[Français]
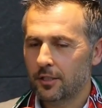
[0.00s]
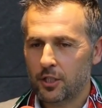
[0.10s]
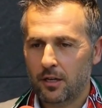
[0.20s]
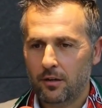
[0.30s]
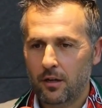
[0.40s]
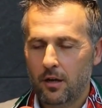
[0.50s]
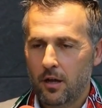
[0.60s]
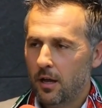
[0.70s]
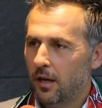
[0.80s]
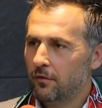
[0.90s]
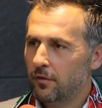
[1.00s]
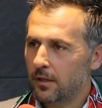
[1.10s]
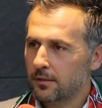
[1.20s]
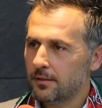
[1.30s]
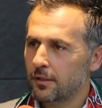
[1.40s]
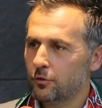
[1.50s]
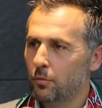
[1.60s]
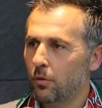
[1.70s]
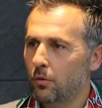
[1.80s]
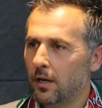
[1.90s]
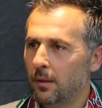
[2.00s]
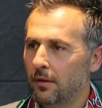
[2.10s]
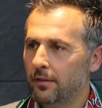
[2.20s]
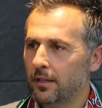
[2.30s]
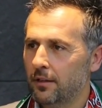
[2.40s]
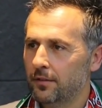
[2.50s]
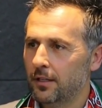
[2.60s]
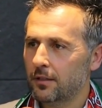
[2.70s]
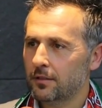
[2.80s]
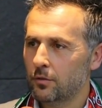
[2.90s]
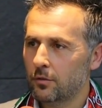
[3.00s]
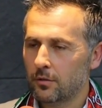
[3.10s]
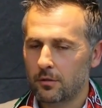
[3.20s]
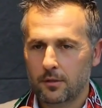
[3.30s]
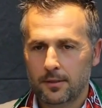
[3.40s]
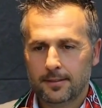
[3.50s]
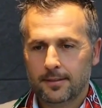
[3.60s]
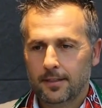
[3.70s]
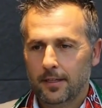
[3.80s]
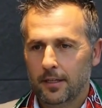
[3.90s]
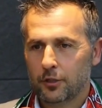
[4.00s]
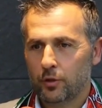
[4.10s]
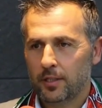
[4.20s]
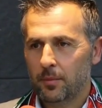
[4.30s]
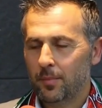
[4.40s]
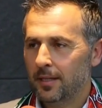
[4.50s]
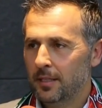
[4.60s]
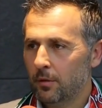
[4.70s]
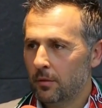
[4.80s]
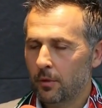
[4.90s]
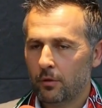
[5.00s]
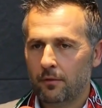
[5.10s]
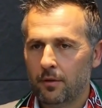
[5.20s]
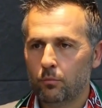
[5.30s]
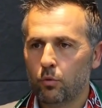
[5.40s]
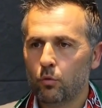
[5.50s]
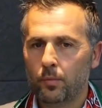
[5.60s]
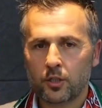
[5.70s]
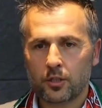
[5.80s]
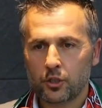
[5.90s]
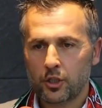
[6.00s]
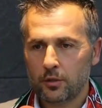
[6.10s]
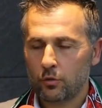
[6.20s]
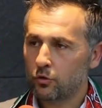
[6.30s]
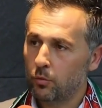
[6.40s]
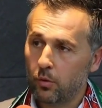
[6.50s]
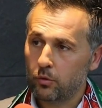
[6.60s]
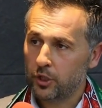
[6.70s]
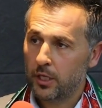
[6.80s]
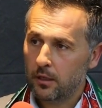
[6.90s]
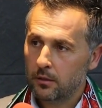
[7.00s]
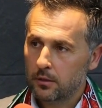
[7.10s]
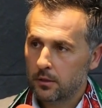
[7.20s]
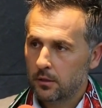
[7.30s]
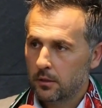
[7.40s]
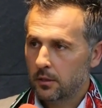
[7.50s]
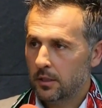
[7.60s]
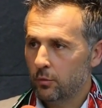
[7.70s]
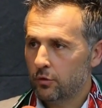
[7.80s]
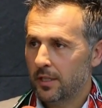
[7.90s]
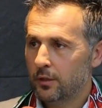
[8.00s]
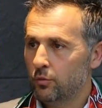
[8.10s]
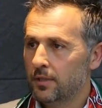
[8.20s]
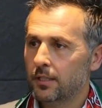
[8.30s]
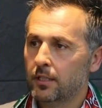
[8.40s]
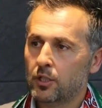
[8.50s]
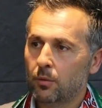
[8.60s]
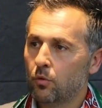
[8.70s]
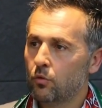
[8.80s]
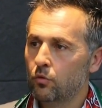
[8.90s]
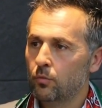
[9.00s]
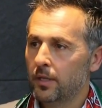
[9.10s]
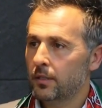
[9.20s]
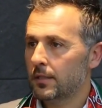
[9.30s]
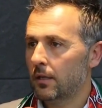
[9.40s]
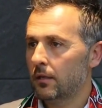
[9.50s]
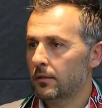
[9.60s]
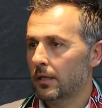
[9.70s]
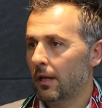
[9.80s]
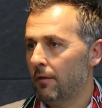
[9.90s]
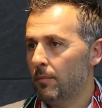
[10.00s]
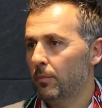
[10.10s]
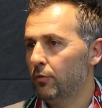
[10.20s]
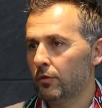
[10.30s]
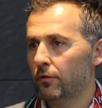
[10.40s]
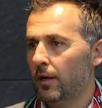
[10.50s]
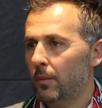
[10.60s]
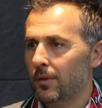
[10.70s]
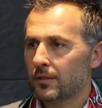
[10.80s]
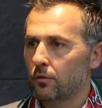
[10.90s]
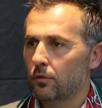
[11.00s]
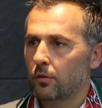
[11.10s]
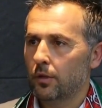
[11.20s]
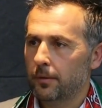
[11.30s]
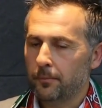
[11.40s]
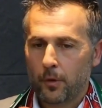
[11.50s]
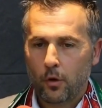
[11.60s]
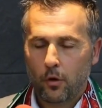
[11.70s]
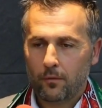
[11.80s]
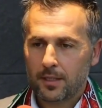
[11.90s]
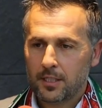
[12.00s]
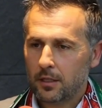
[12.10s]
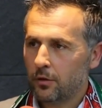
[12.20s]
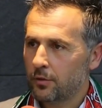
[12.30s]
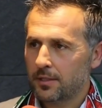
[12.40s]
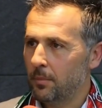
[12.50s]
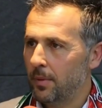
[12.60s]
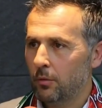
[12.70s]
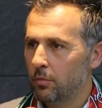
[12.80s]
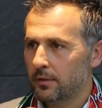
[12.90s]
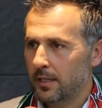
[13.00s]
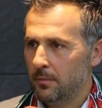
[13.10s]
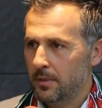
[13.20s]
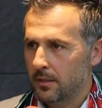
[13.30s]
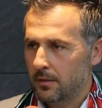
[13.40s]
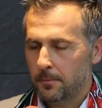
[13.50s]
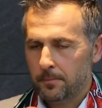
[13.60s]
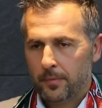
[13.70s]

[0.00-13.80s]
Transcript: déjà en, France dans un programme avec la fédération et je n'étais pas libre, mais on avait beaucoup échangé sur ce projet-là qui me séduisait déjà beaucoup, mais ça, n'avait pas pu se faire parce que on va dire que c'était pas le bon timing.